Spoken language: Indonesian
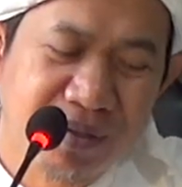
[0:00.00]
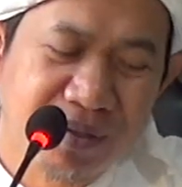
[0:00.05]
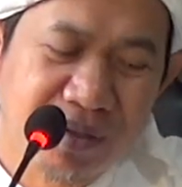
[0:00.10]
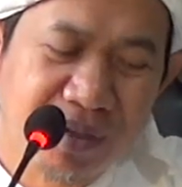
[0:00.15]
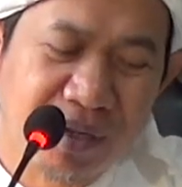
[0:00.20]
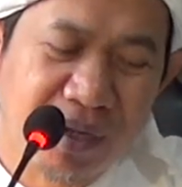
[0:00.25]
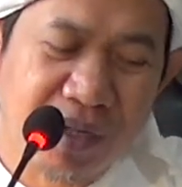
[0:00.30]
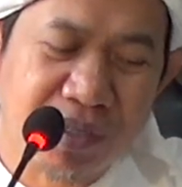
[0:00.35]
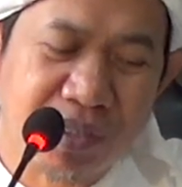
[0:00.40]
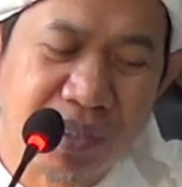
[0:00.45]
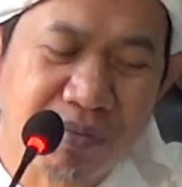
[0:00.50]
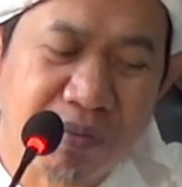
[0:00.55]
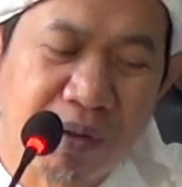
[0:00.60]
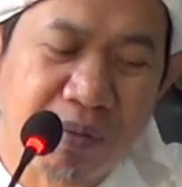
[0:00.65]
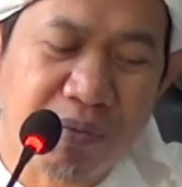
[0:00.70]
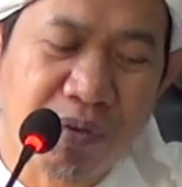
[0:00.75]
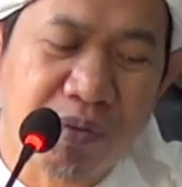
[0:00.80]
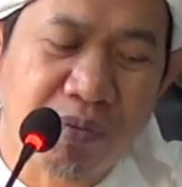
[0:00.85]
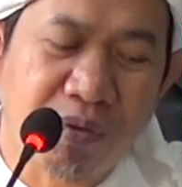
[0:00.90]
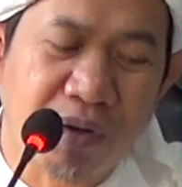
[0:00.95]
dengan
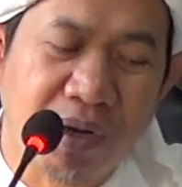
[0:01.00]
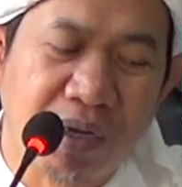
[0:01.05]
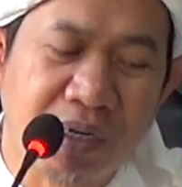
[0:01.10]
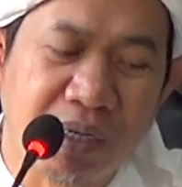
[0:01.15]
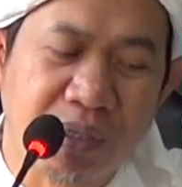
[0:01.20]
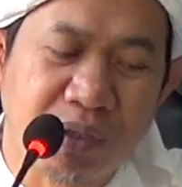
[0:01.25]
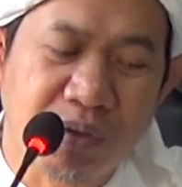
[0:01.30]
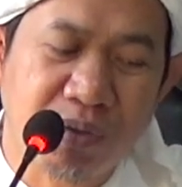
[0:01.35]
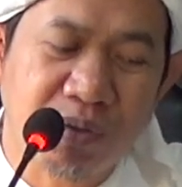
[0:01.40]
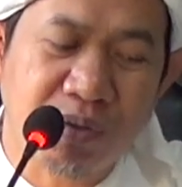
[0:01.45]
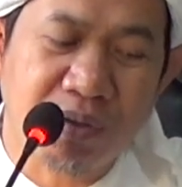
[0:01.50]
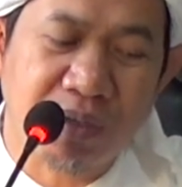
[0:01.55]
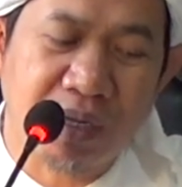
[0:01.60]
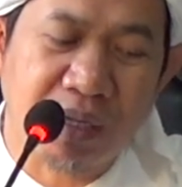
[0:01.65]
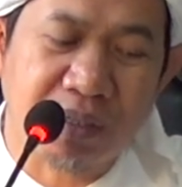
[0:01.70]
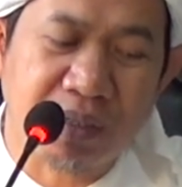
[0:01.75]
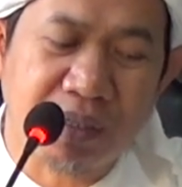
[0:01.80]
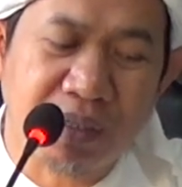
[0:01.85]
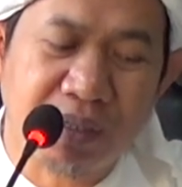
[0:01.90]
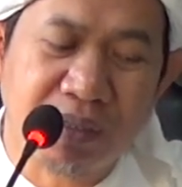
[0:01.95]
sebab omongan itu
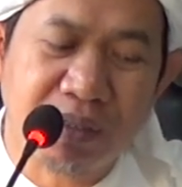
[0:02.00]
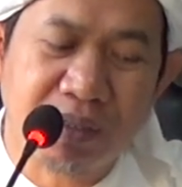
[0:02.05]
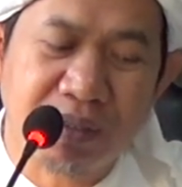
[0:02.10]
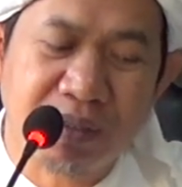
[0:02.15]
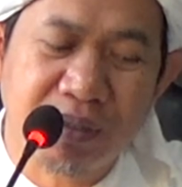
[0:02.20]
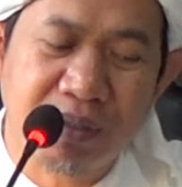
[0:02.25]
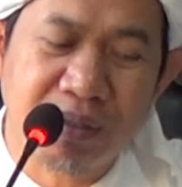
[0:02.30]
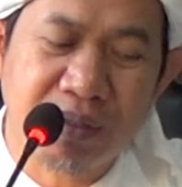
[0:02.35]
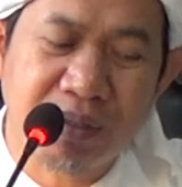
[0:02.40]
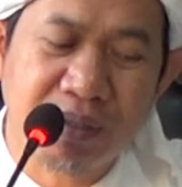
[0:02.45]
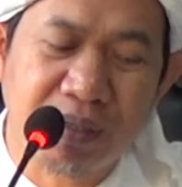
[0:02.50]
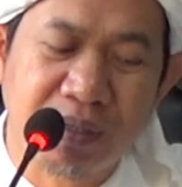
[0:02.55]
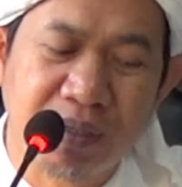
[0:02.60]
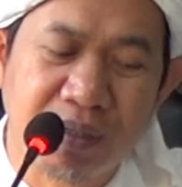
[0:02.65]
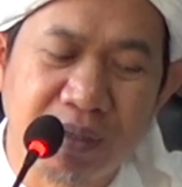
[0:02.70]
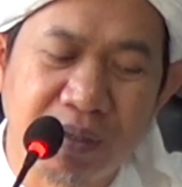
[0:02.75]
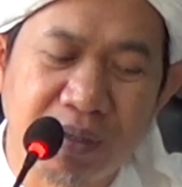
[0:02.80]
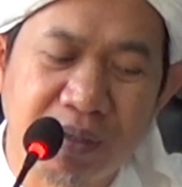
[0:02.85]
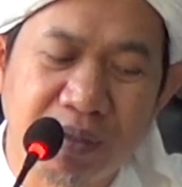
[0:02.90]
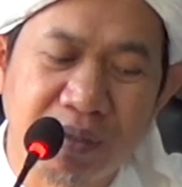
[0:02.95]
nanti
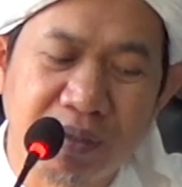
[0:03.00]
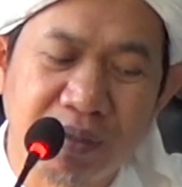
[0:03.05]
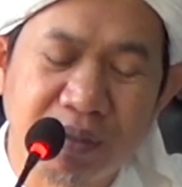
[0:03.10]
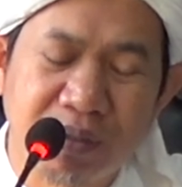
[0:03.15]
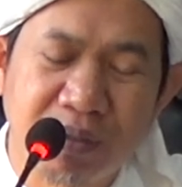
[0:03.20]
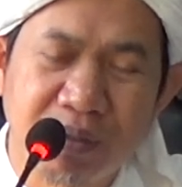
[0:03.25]
ya